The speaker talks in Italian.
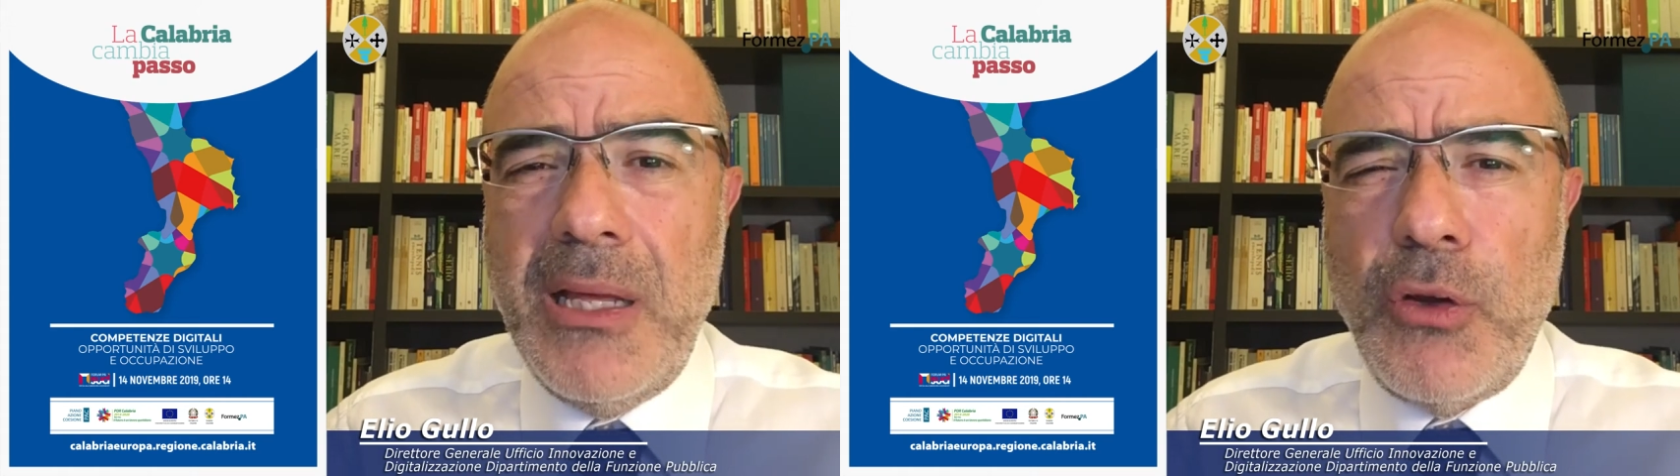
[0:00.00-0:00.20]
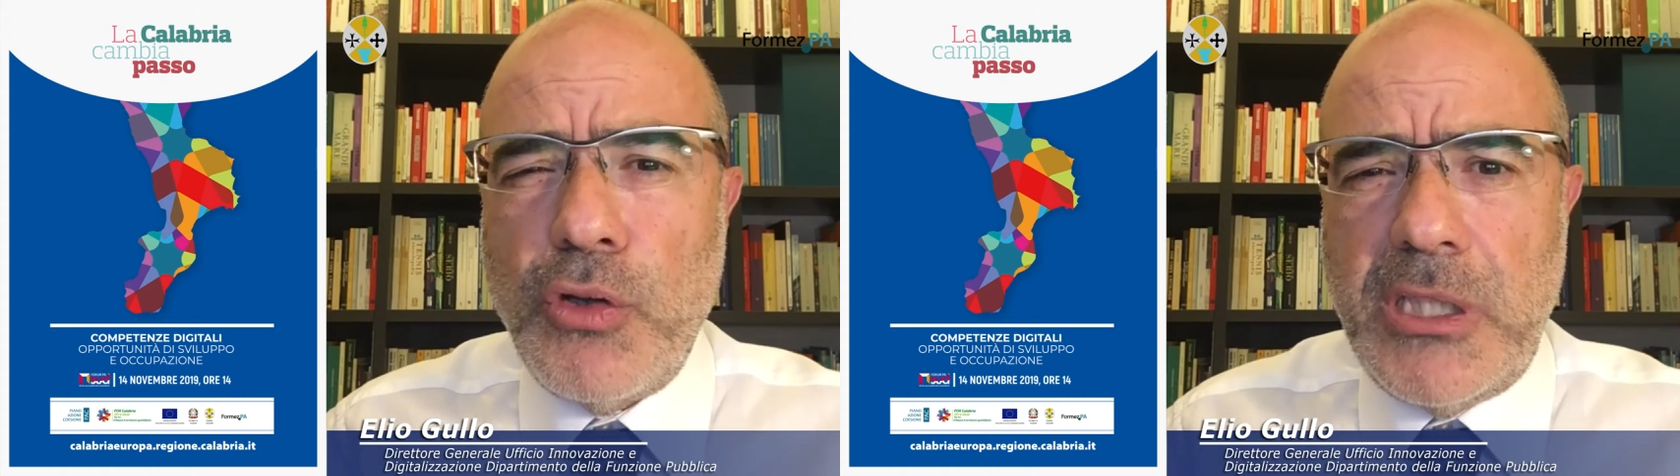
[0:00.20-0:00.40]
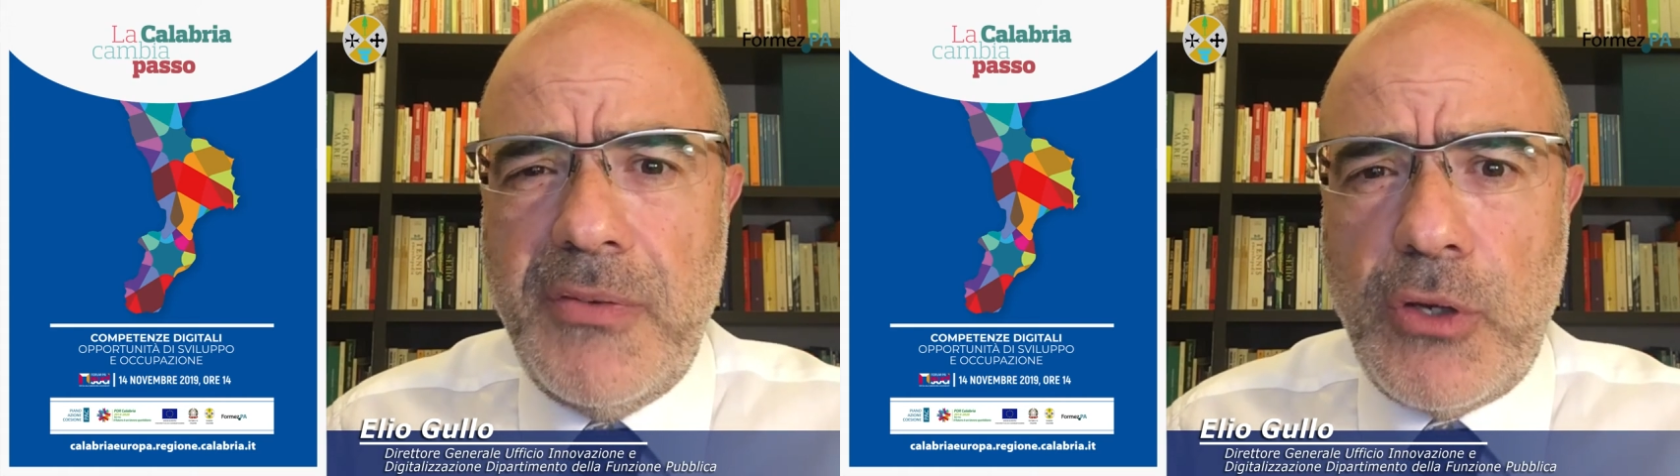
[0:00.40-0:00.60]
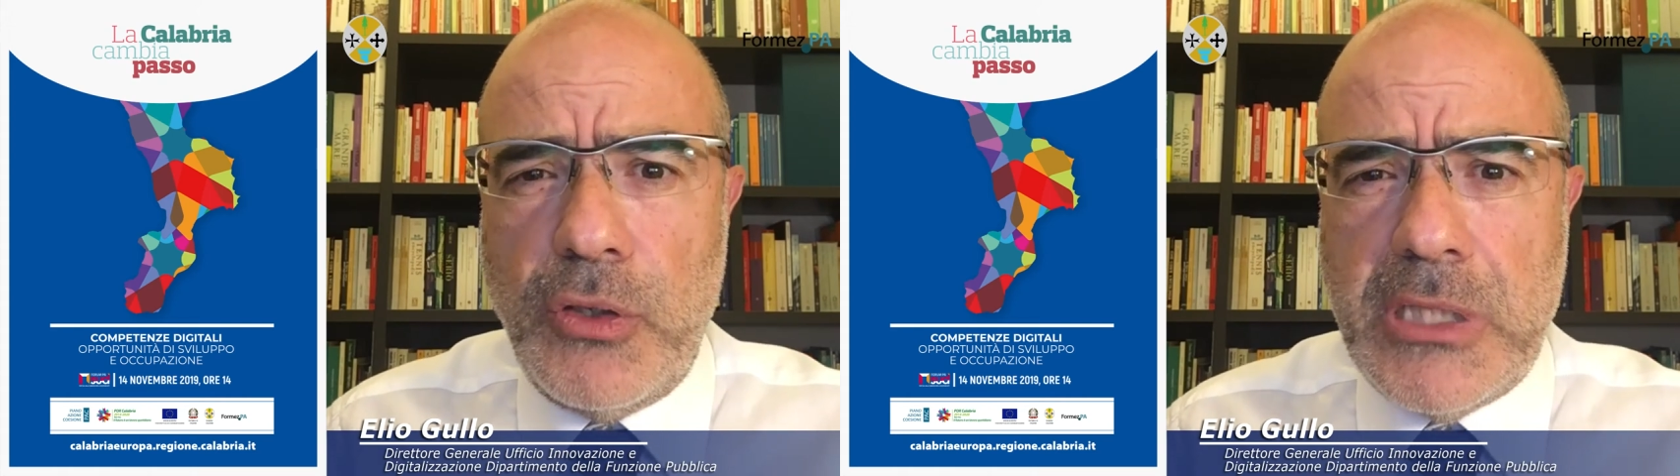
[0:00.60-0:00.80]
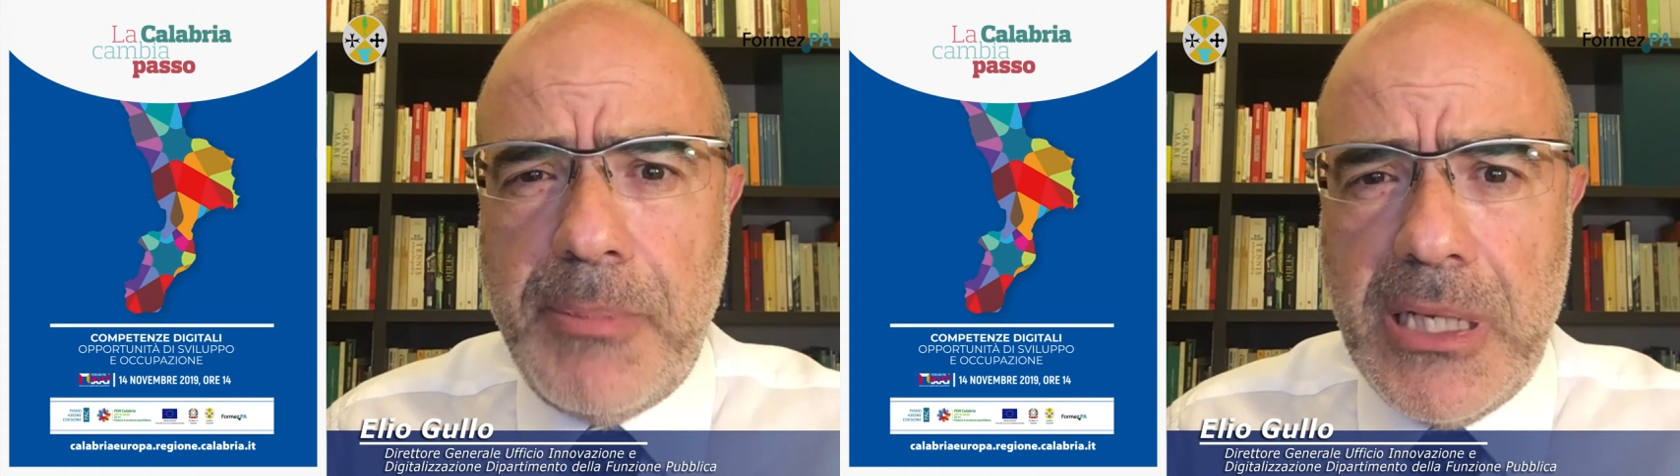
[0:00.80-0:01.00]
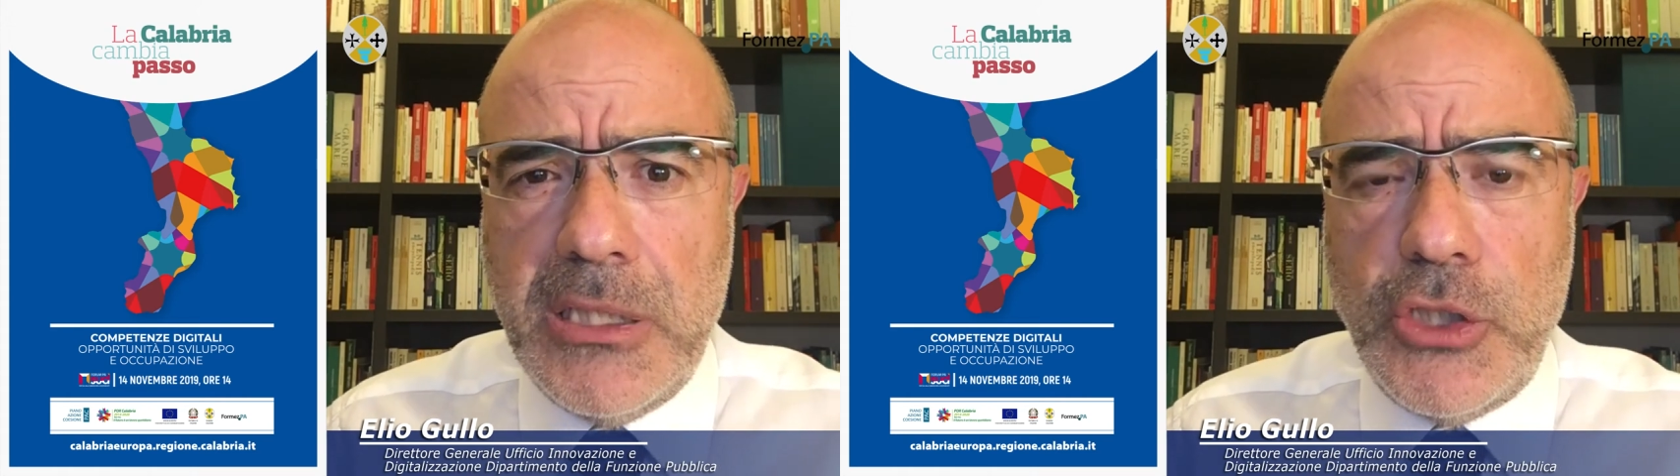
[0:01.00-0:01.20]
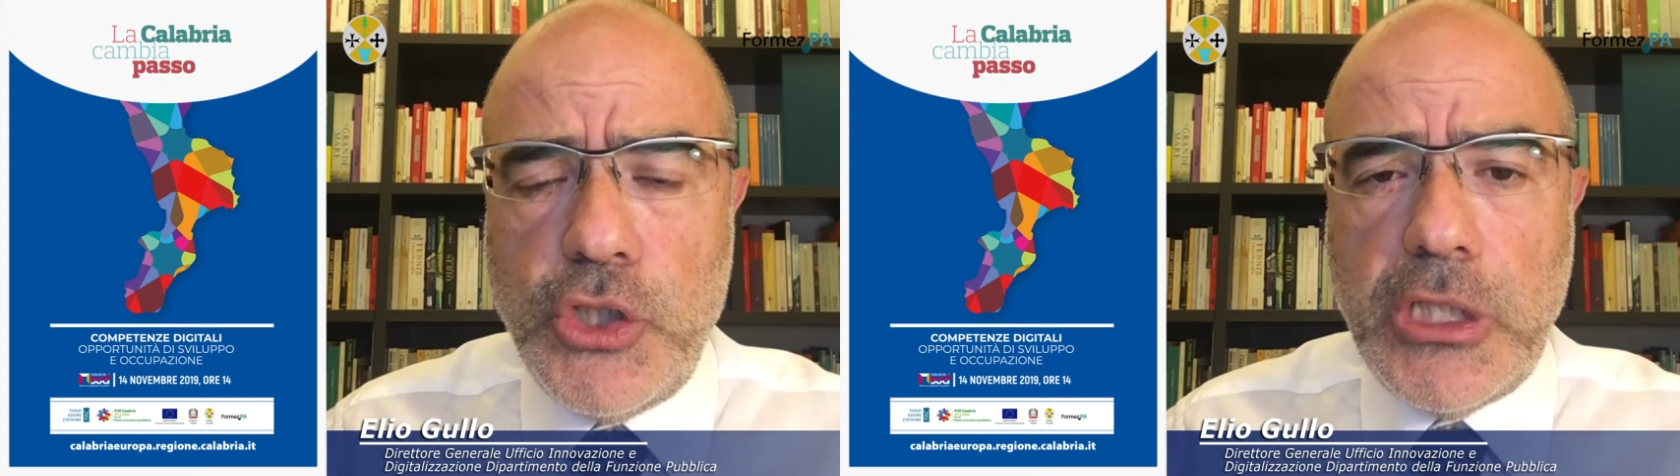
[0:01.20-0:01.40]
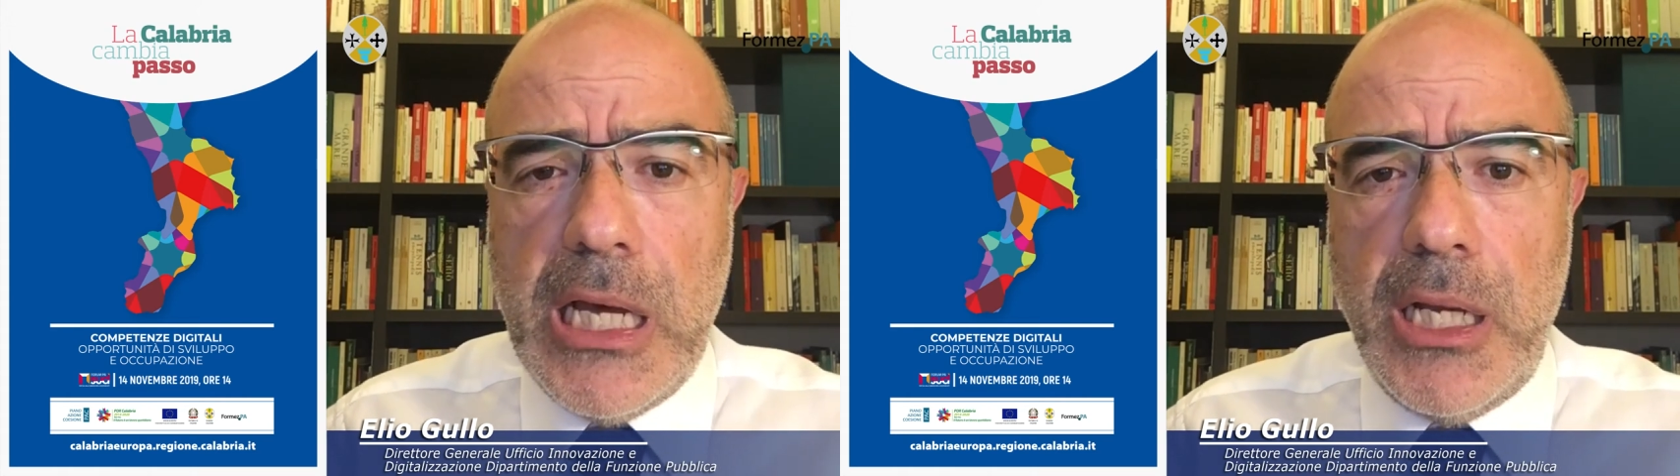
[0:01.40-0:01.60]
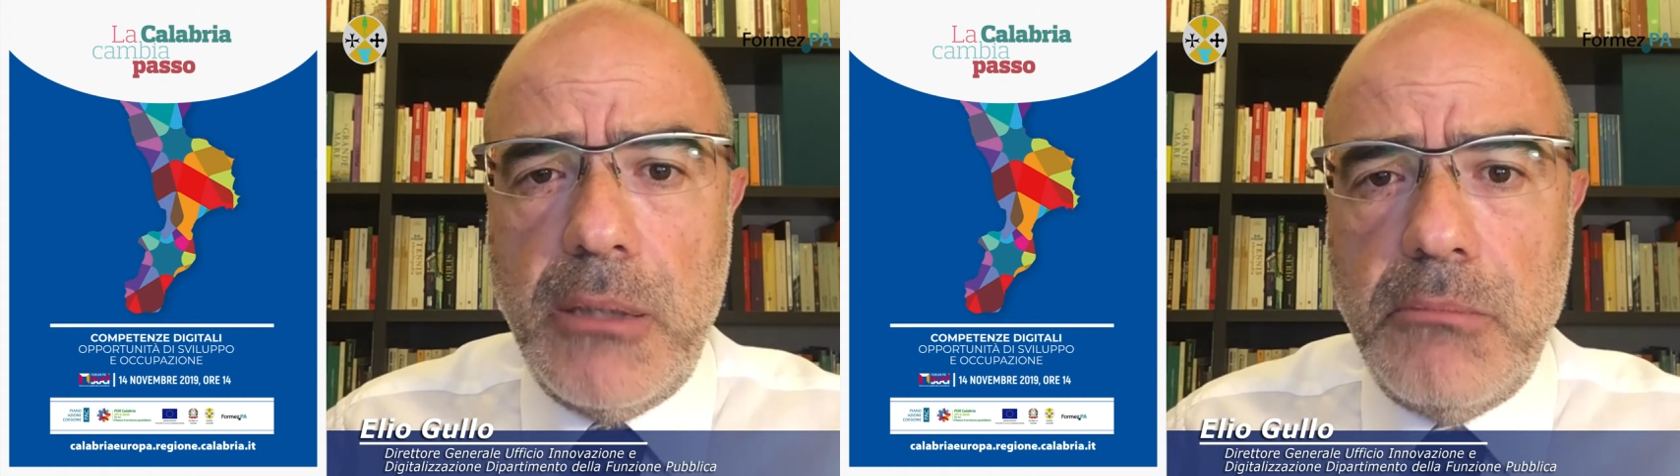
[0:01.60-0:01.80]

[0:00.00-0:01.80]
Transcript: cosa deve sapere di digitale?